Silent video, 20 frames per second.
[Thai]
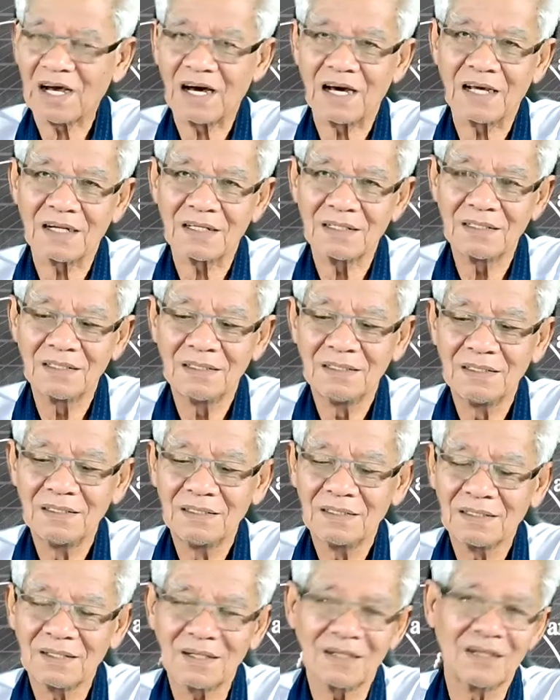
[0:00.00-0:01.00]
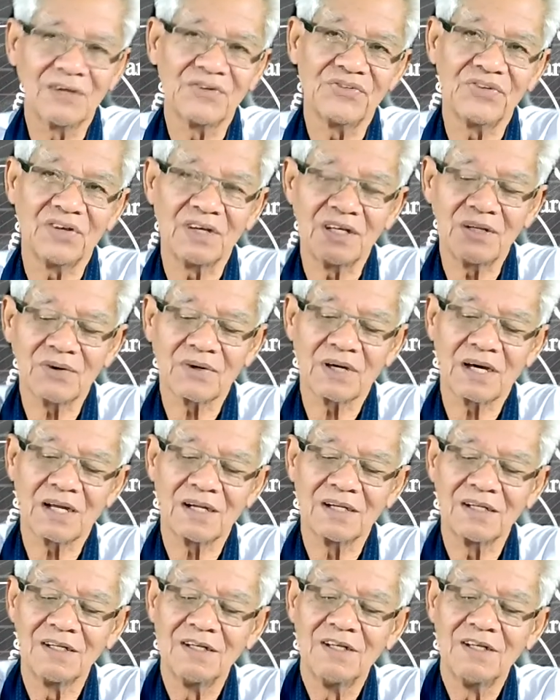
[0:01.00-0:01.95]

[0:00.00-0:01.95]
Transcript: กาศก็คือสิ่งเดียวกัน